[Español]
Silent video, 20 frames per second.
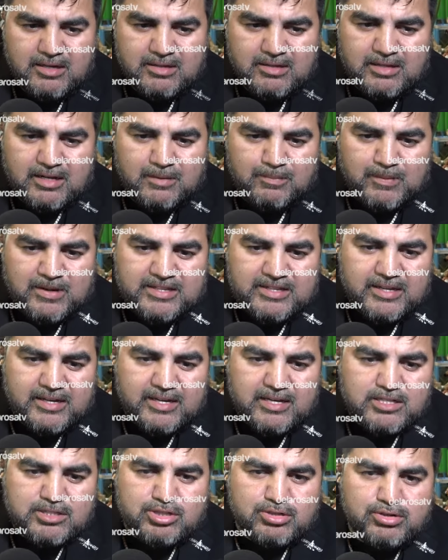de repente
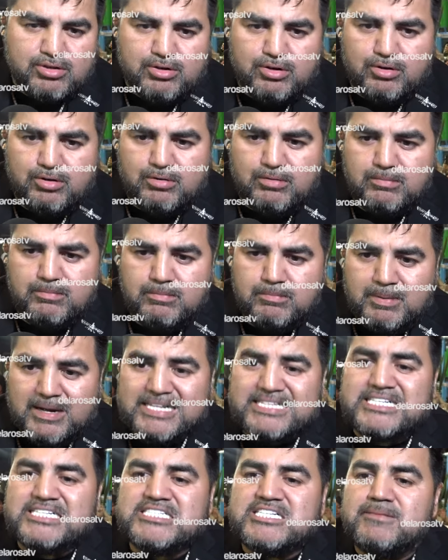quiso
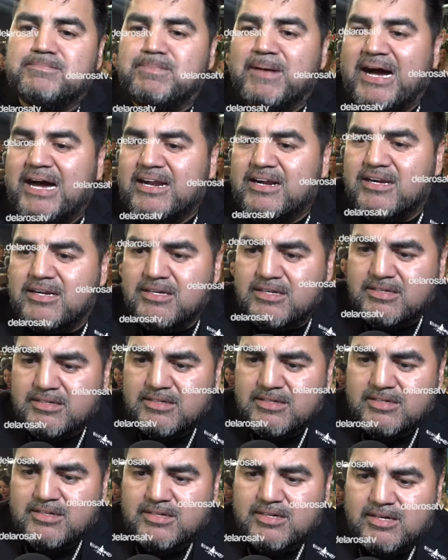participar
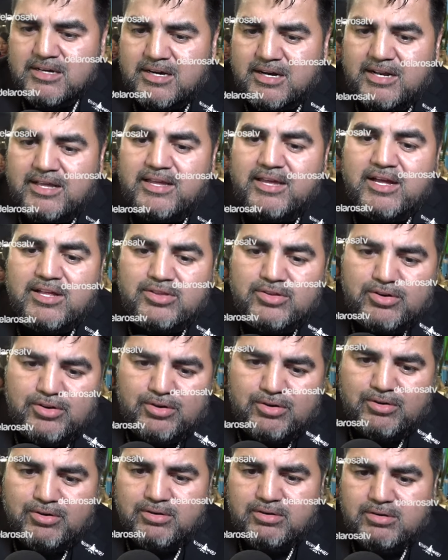
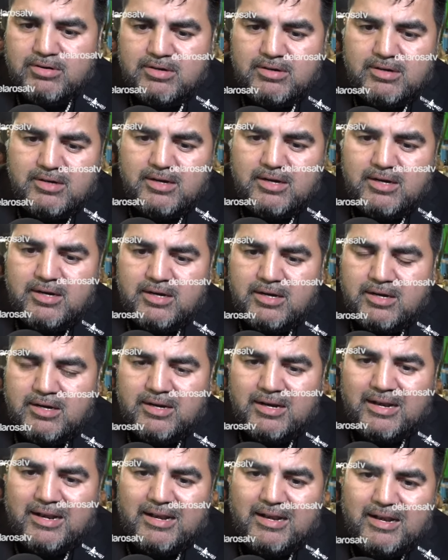creyendo
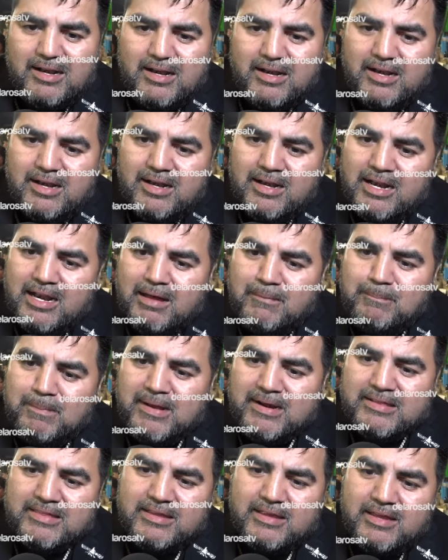la
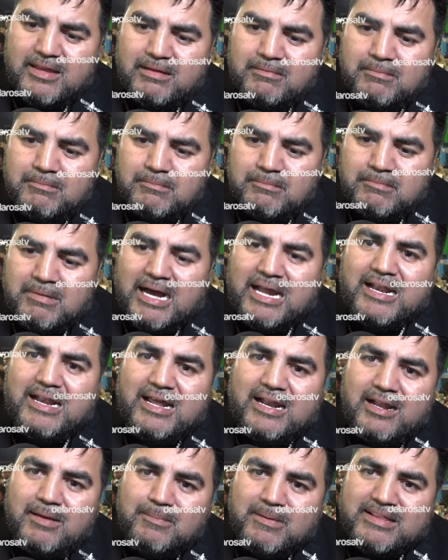parte
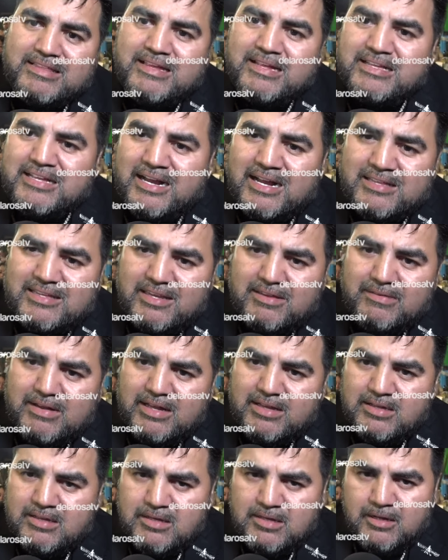mala, la parte
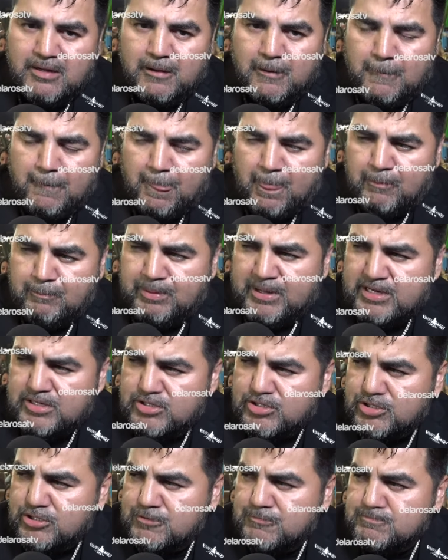negativa,
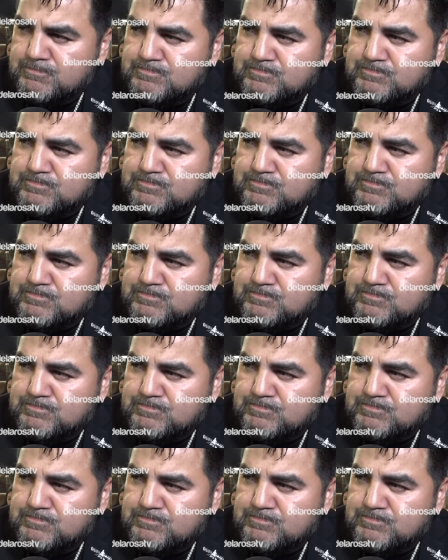pero